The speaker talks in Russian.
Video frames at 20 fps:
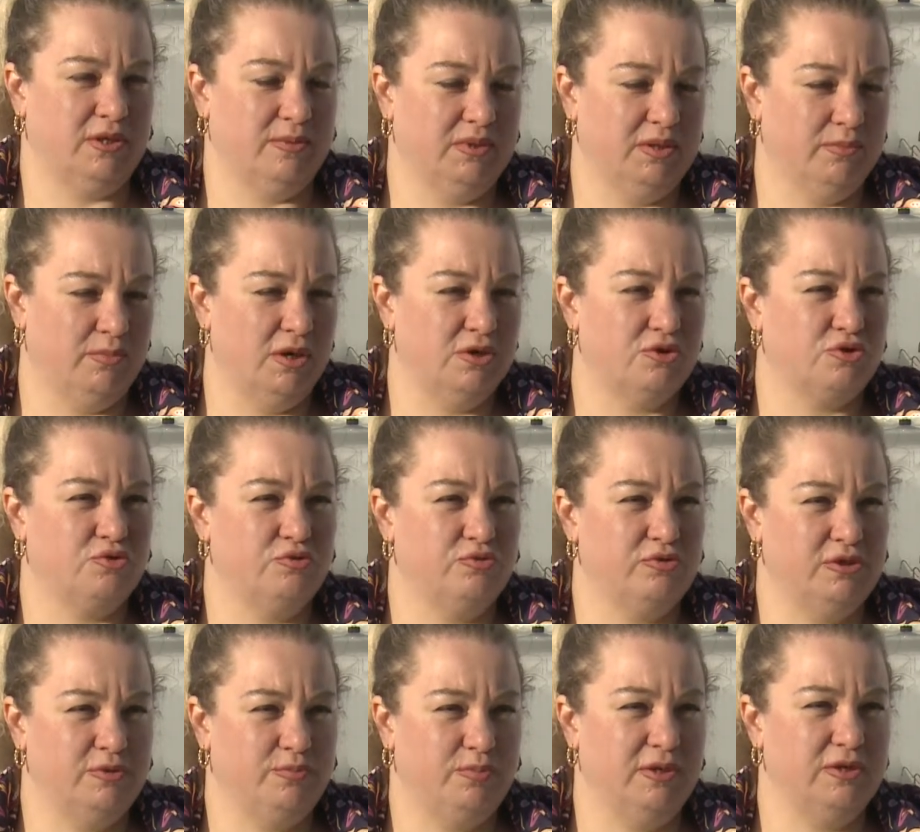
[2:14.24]
там на
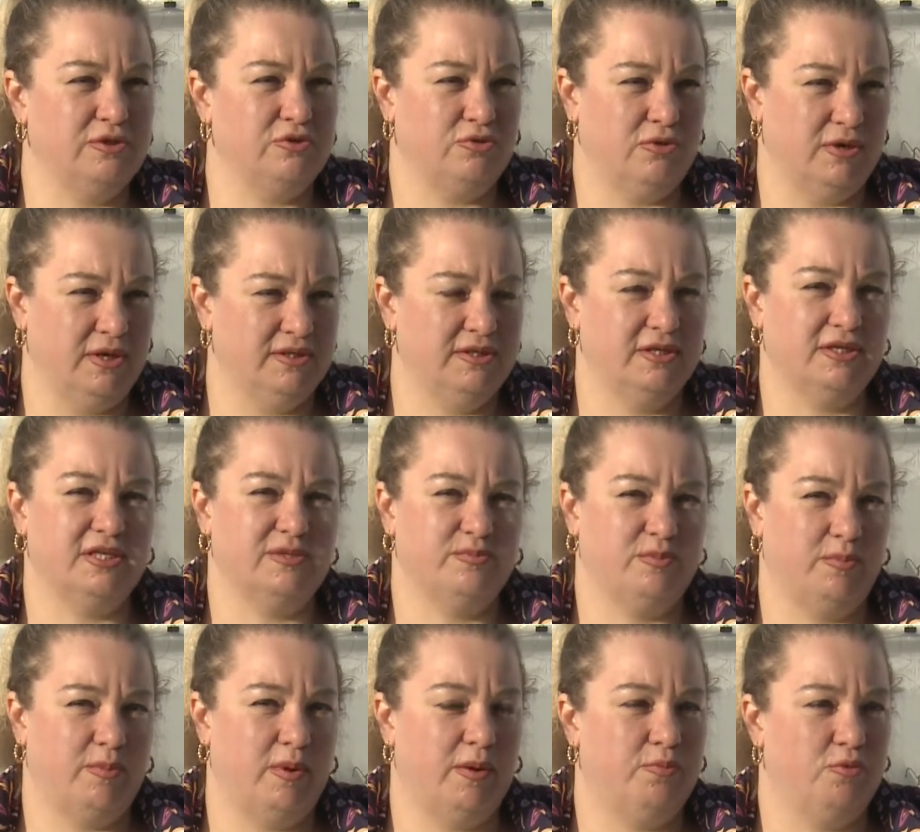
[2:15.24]
большую теплицу
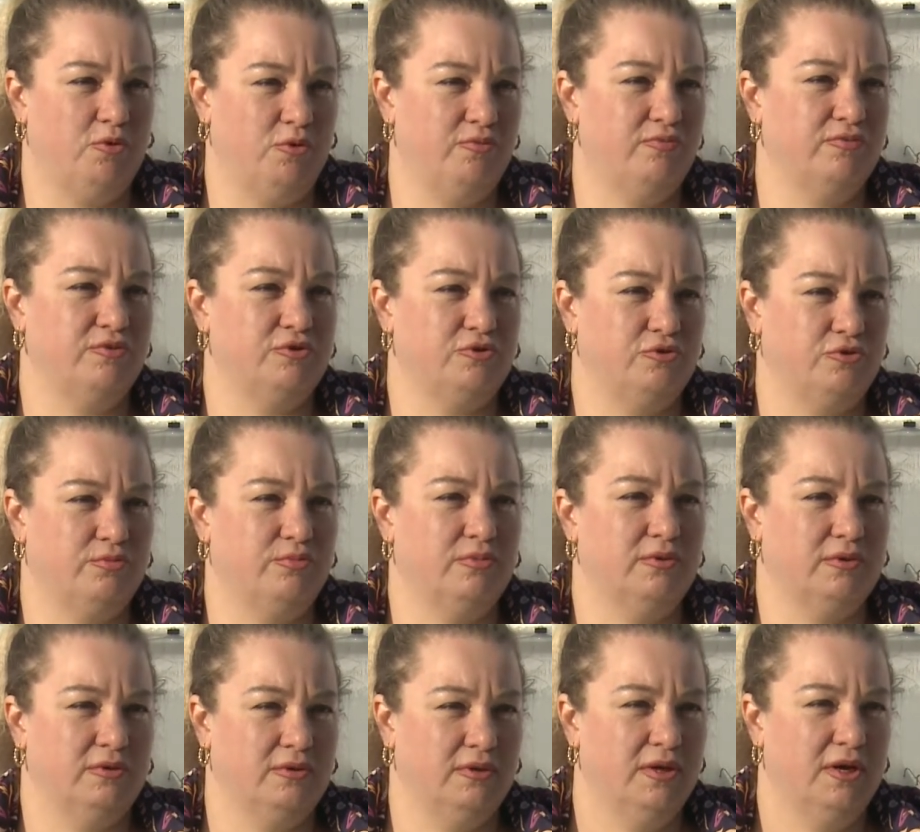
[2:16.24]
хотелось бы попробовать,
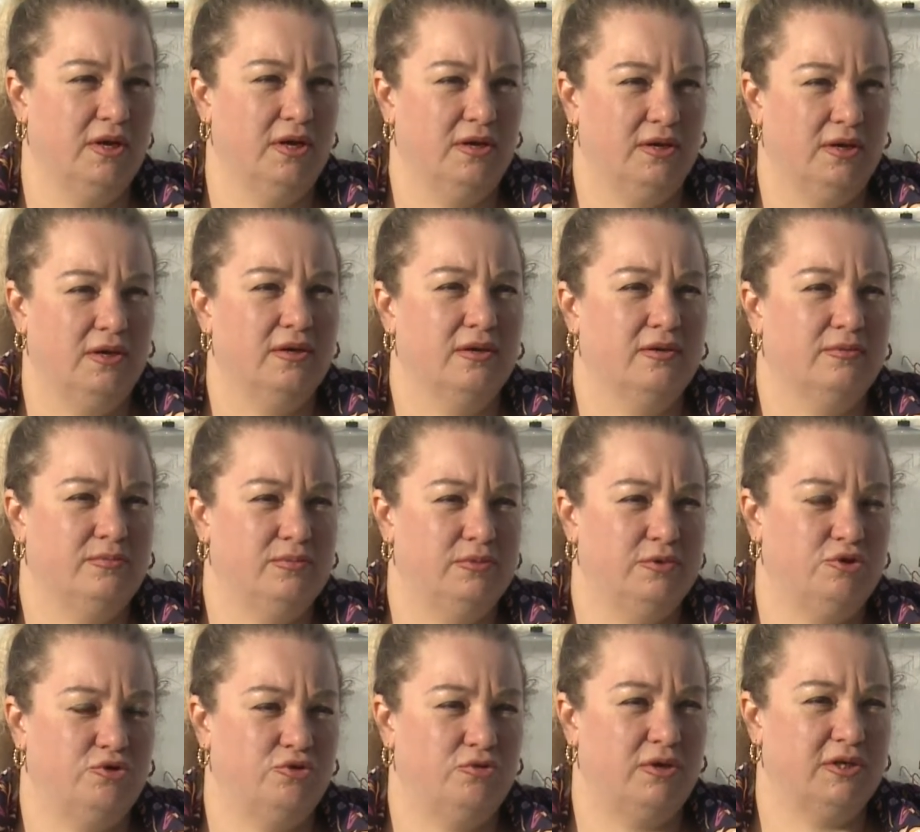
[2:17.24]
чтобы
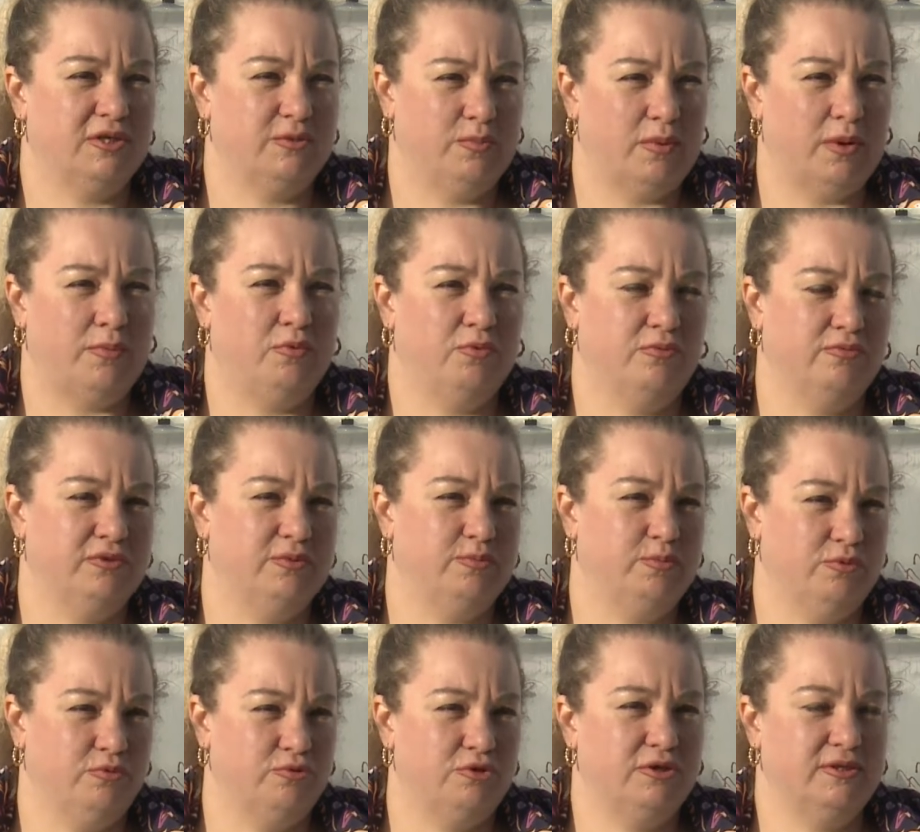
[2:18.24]
еще раз
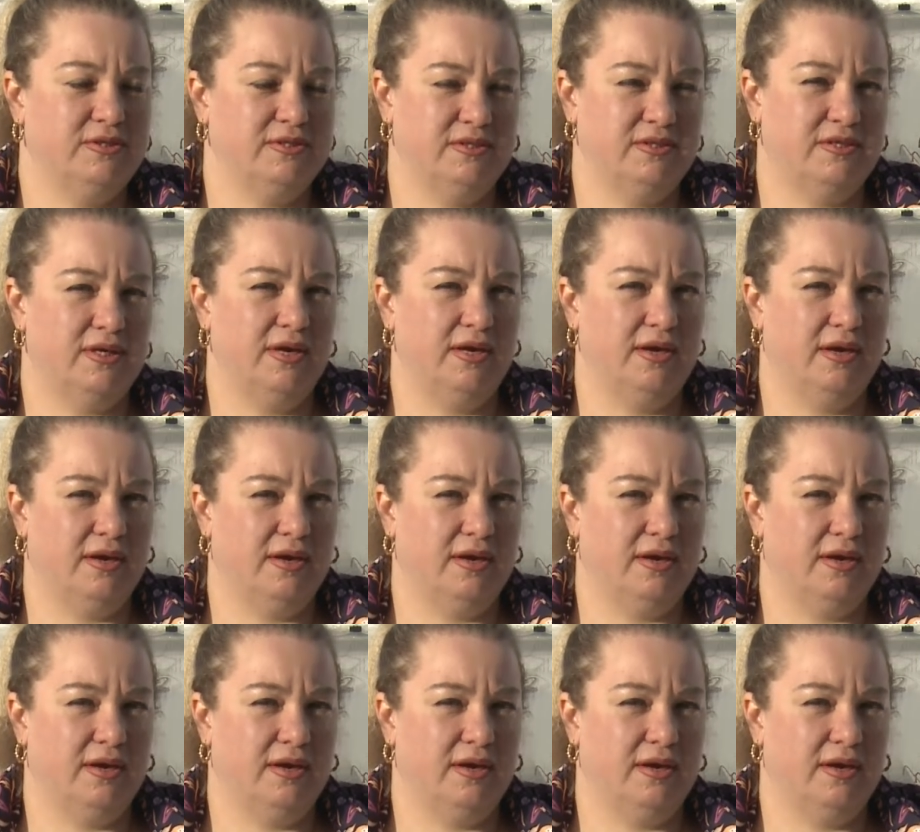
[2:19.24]
попробовать получить социальный